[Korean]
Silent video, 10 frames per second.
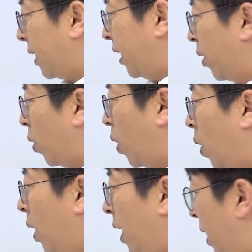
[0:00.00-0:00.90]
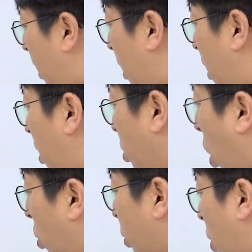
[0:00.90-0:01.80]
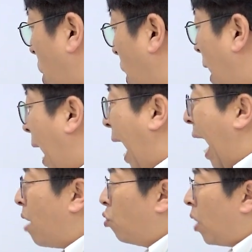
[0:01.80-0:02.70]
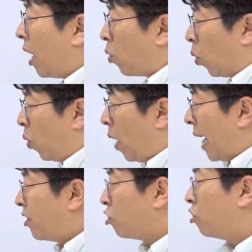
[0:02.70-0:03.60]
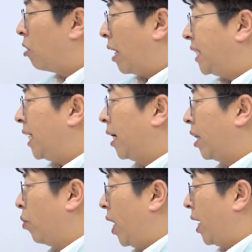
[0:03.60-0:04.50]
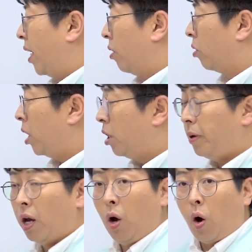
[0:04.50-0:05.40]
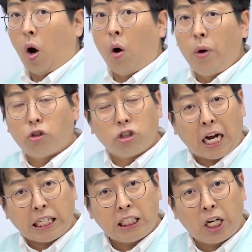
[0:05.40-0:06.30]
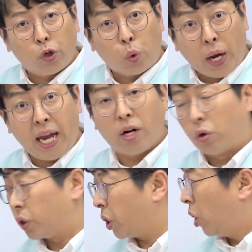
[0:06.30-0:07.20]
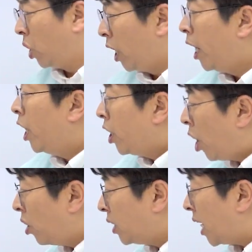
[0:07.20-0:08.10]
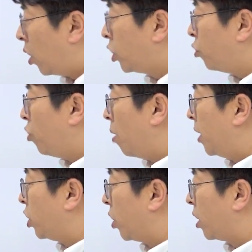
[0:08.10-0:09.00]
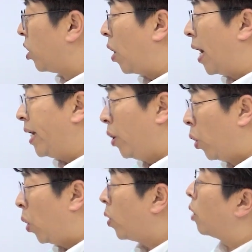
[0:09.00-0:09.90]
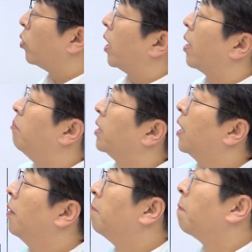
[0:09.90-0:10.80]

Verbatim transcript: 그리고 어, 여기서 아우하고 안데슨하고 같이 가겠다고 얘기해요. 그러니까 임금이 어 왜 둘 다 같이 가려고 해 이런 거죠. 형제가 어찌 위험한 지역에 들어가리오라고 얘기합니다.